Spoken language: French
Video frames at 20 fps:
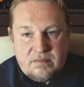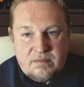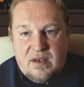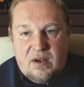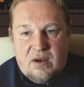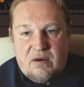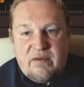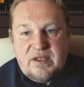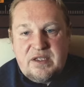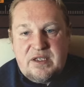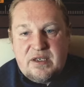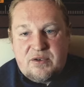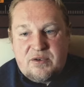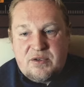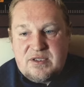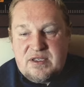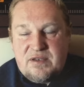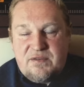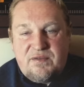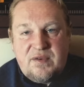Alors, on va dire que
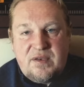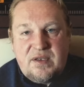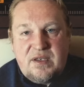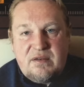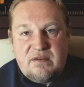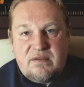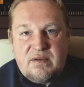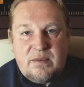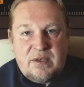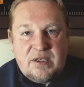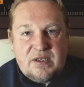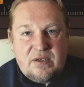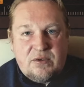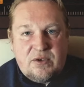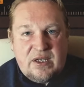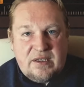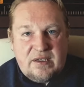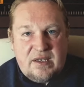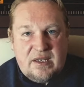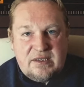c'est fini. On va
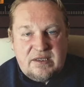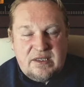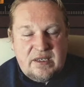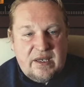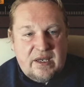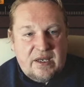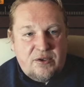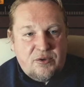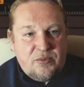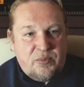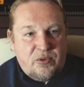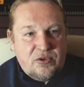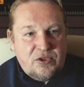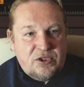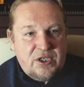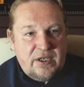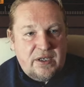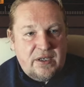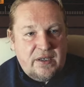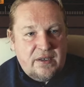maintenant l'intégrer à notre
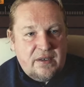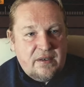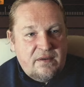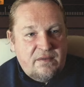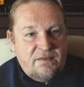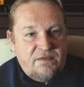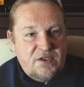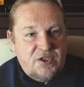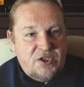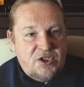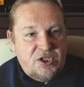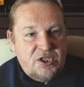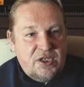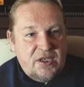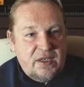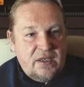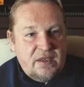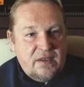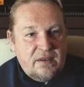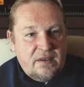projet.
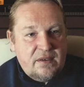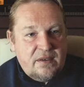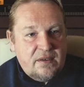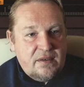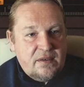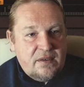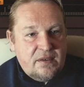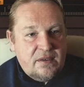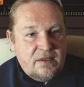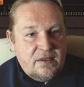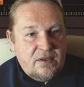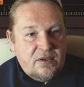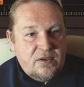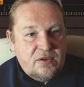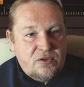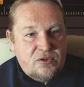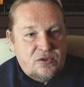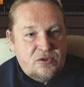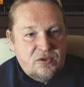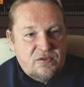Fichier.
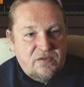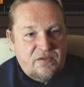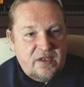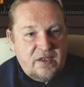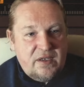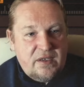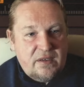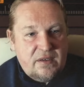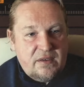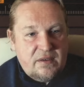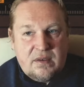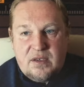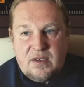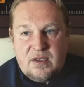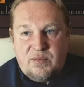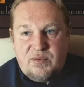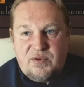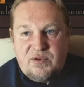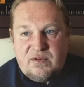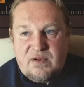Sauver.
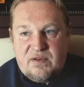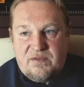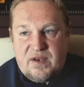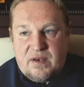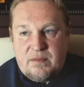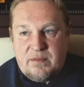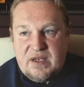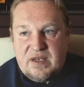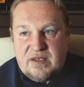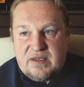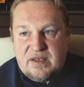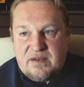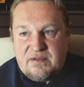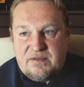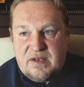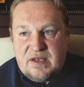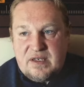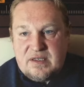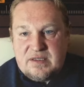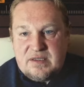Et puis, on va fermer
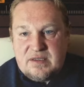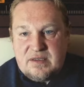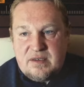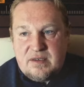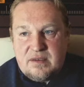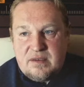l'interface.